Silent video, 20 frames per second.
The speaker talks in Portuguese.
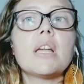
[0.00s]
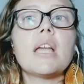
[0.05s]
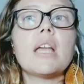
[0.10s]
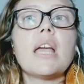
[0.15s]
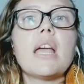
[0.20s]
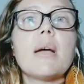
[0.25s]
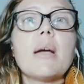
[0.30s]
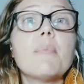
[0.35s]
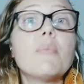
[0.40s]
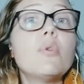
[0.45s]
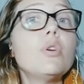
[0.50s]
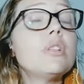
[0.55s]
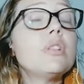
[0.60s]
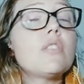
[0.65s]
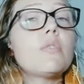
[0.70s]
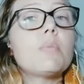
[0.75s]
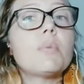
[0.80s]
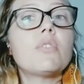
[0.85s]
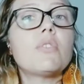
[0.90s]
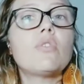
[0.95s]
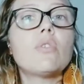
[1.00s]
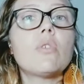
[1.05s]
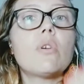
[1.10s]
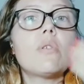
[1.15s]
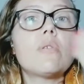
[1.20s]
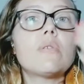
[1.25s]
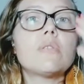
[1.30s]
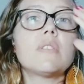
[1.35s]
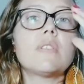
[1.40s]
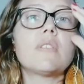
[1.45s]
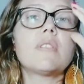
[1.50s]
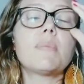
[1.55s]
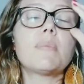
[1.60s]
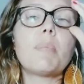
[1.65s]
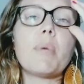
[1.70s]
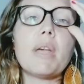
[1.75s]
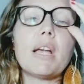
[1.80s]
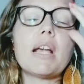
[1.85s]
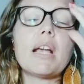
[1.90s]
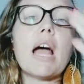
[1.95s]
É, muitas pessoas
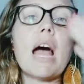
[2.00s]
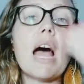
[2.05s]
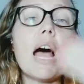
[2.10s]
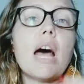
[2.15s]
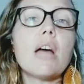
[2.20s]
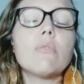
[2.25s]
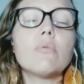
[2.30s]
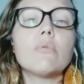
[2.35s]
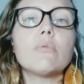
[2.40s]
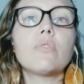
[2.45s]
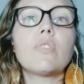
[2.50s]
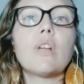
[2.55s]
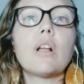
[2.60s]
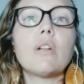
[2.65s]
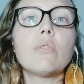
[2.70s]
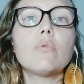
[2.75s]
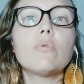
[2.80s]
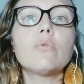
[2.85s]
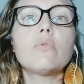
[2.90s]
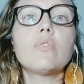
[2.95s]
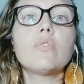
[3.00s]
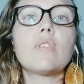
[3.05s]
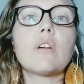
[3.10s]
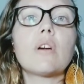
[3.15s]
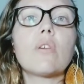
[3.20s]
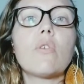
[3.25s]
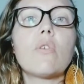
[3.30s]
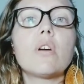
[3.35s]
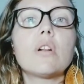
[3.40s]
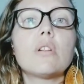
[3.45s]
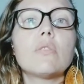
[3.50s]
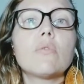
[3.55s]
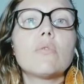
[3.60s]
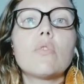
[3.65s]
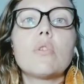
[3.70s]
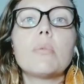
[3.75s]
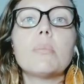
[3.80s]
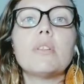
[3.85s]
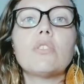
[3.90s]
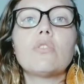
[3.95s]
pegaram os alunos agora no
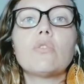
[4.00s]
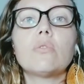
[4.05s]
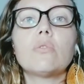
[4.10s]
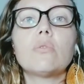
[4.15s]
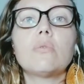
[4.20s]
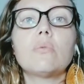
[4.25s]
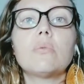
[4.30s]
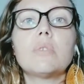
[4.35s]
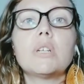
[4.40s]
começo do